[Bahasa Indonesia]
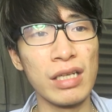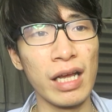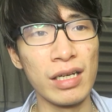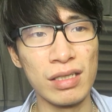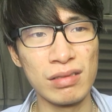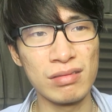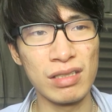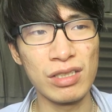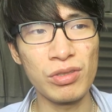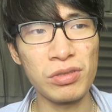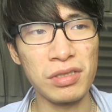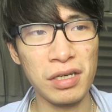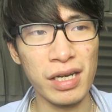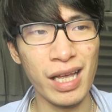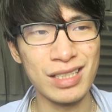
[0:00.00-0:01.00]
Dan itu
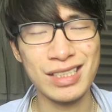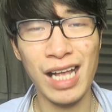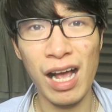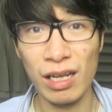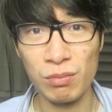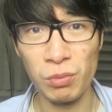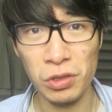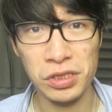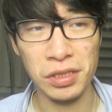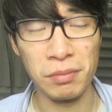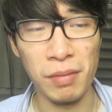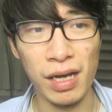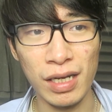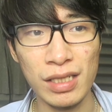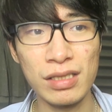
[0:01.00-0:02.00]
terlihat sangat bosen
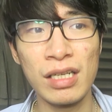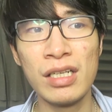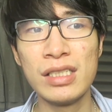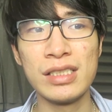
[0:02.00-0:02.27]
banget.